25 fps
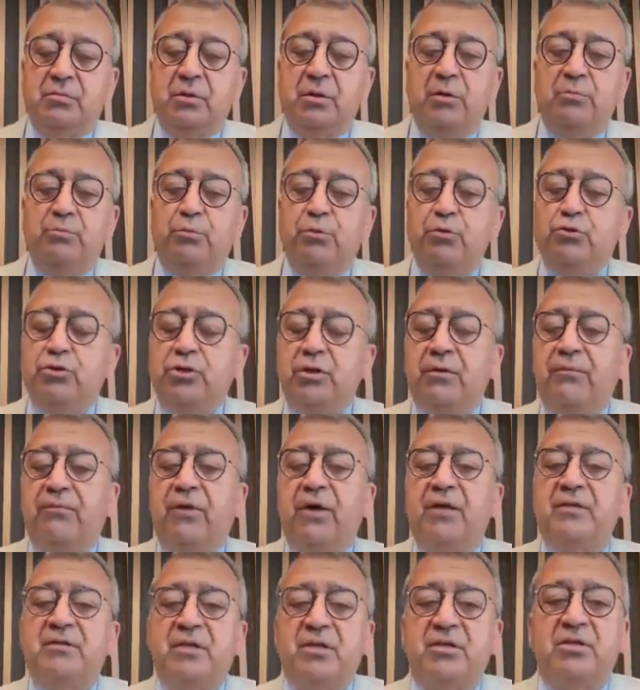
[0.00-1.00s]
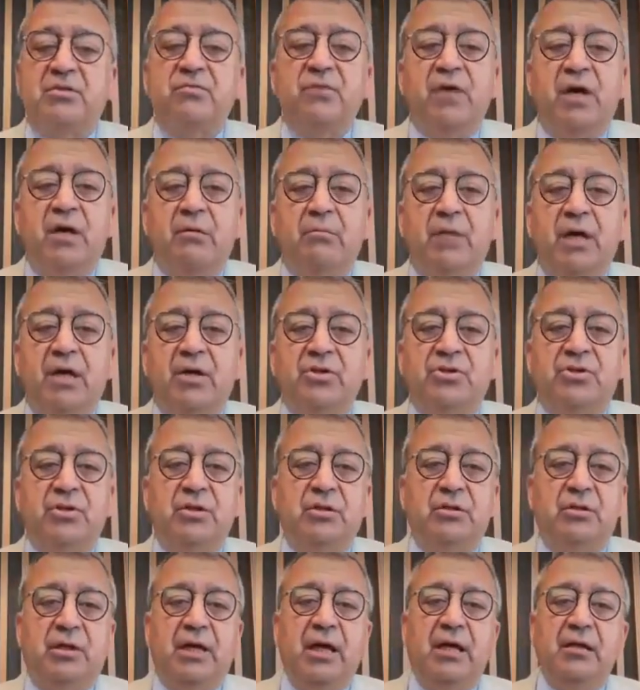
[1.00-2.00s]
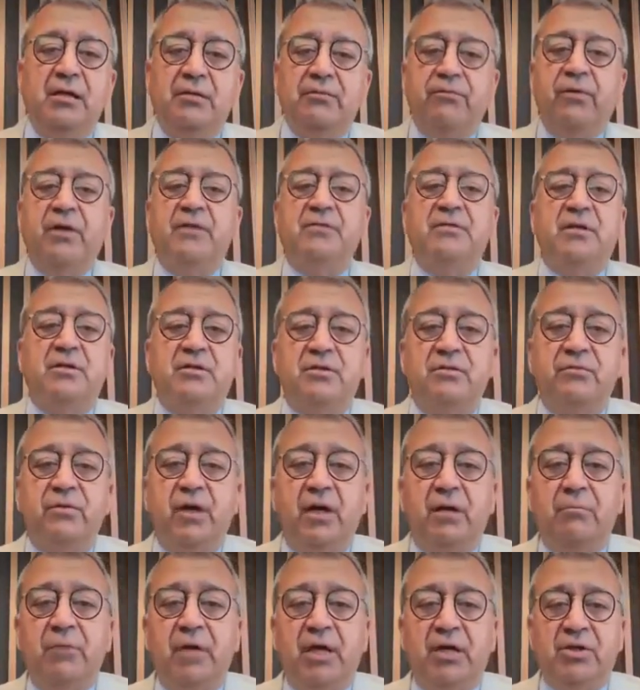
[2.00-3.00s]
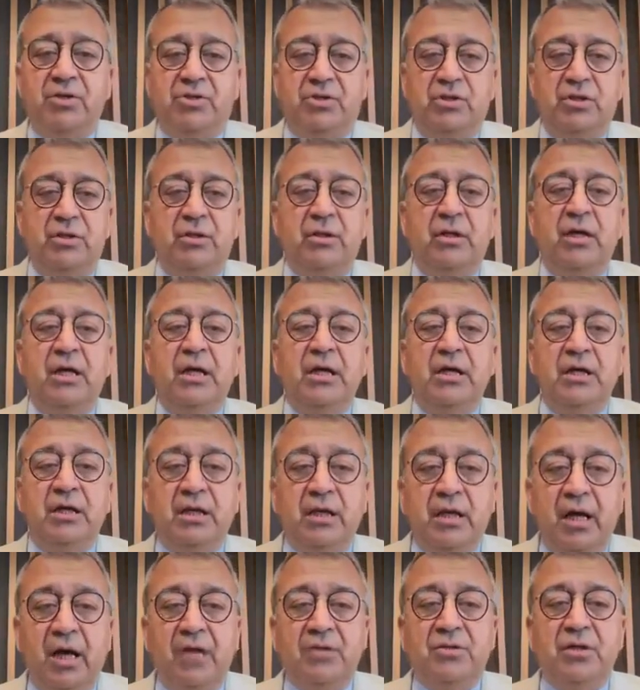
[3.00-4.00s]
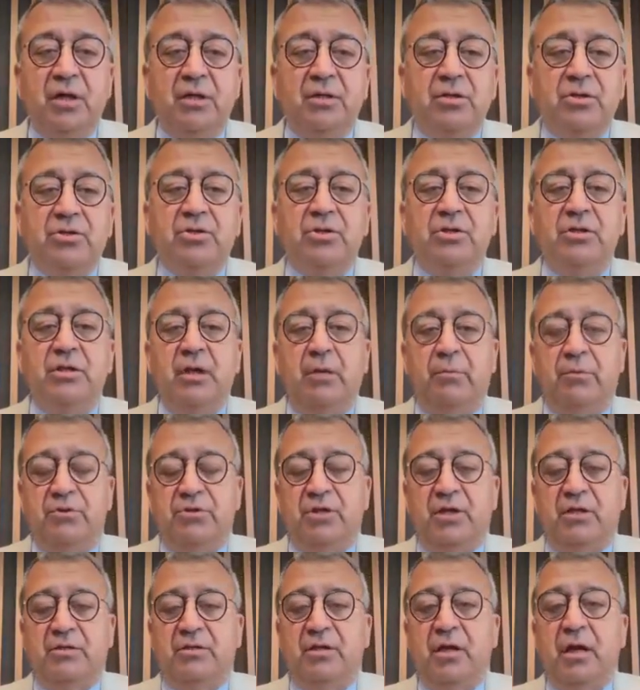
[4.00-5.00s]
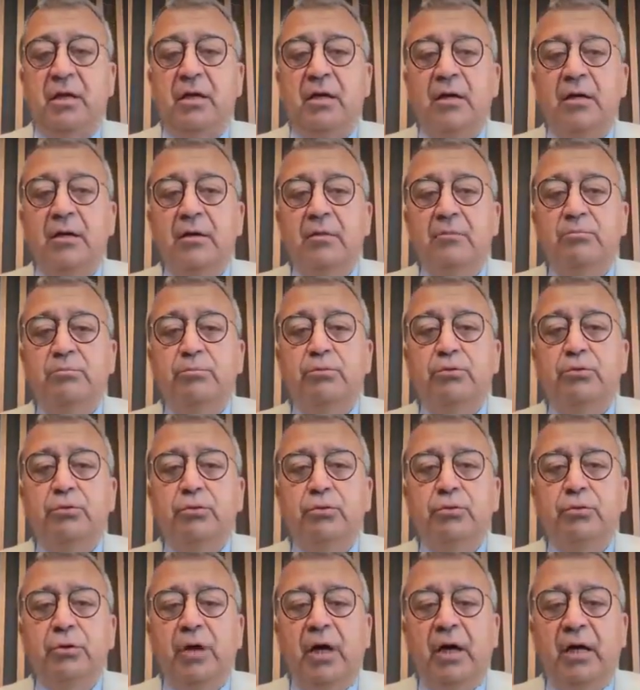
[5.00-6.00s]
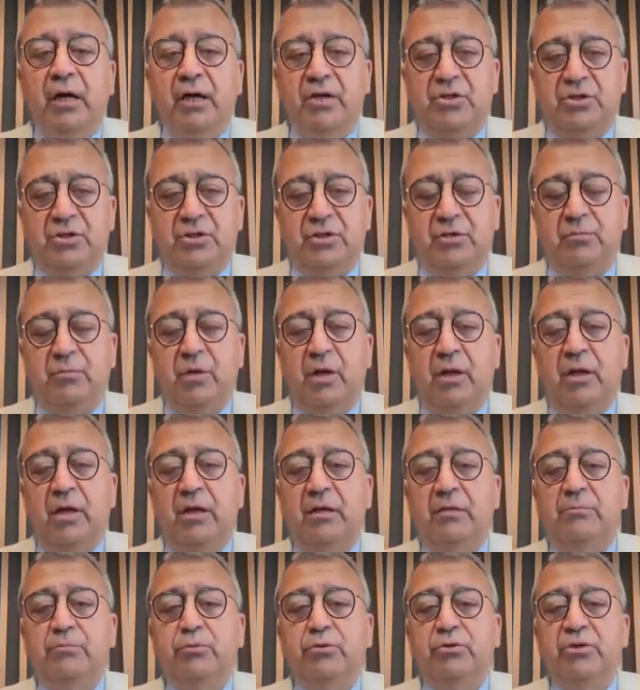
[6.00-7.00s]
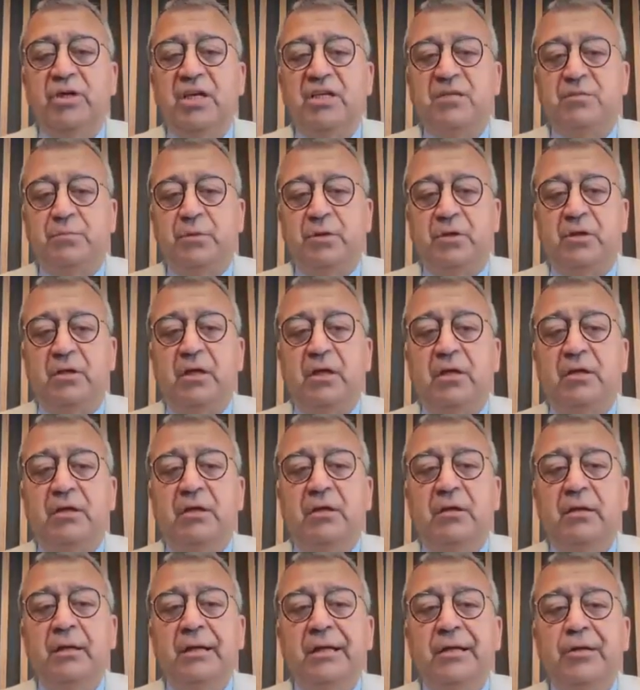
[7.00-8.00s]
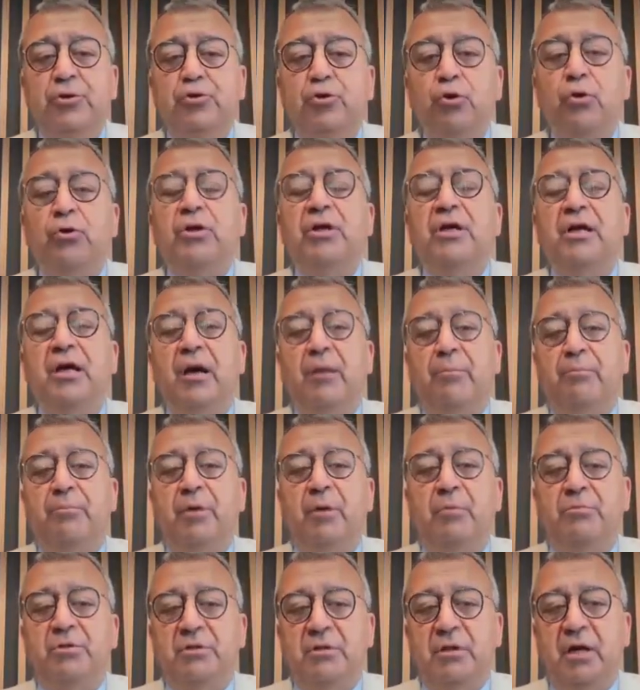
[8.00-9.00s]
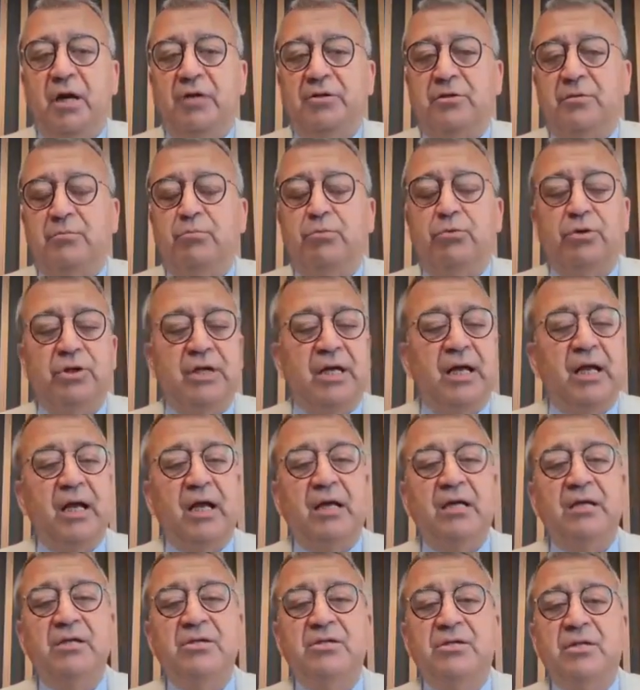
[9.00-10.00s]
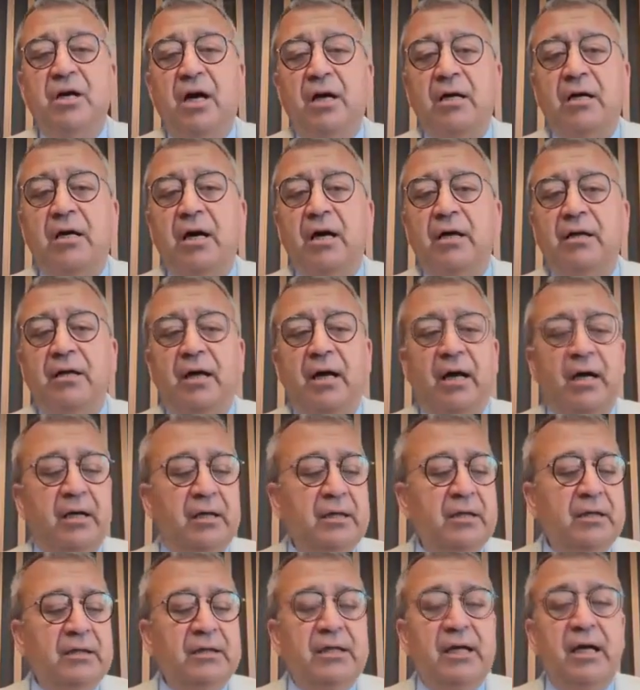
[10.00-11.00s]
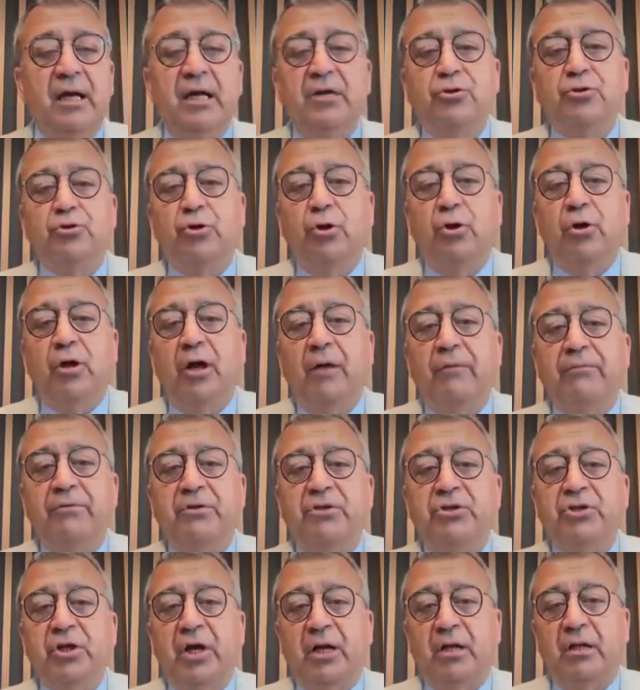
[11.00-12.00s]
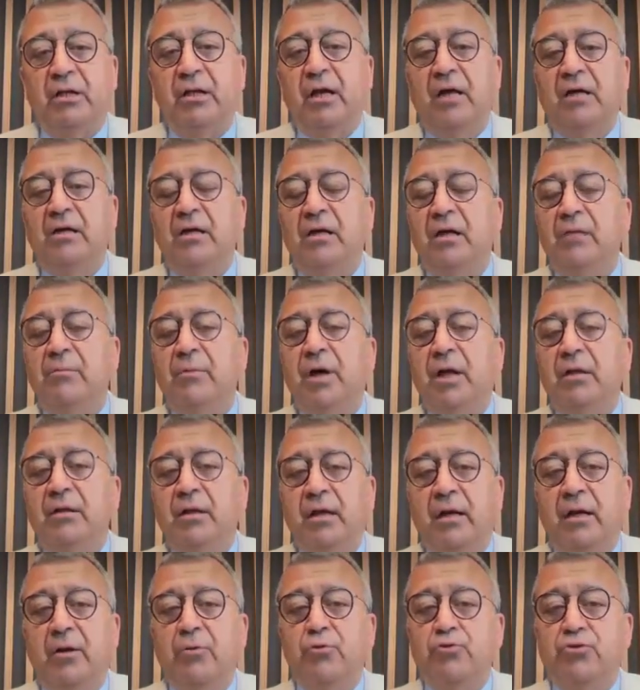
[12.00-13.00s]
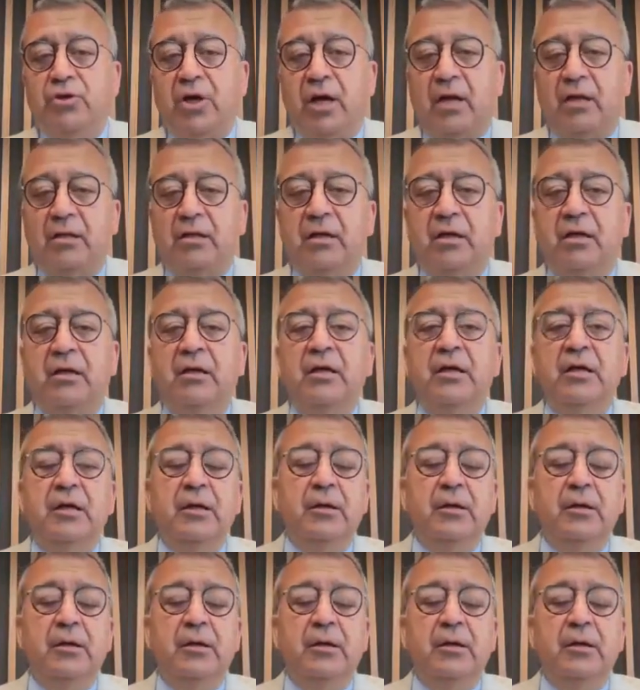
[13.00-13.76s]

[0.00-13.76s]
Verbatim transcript: e, bütçe fazlası vermek için, gelir fazlası vermek için, ihracat için yapacaksak bu araştırmaları, bu tespitleri çok iyi yapmamız lazım. Bu gerek insan kaynağı, gerek coğrafi şartlar, limanlara uzaklık,